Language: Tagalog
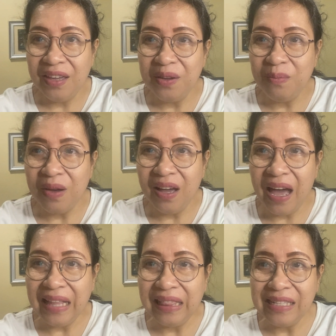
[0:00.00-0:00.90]
yung mga
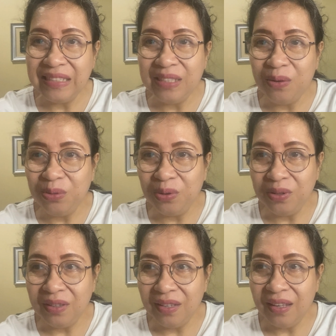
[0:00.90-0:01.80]
athletes daw
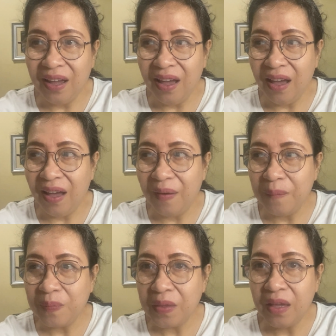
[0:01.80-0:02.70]
noon
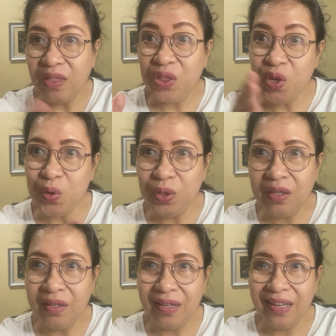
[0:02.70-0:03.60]

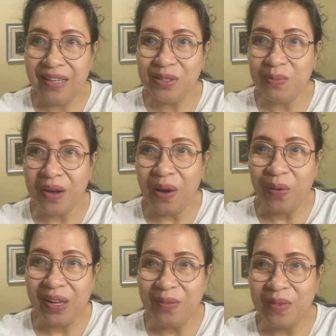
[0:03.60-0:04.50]
naka-nude. So,
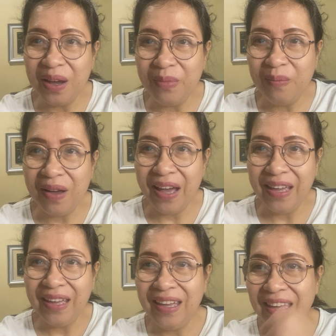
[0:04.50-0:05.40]
bawal ang mga babae.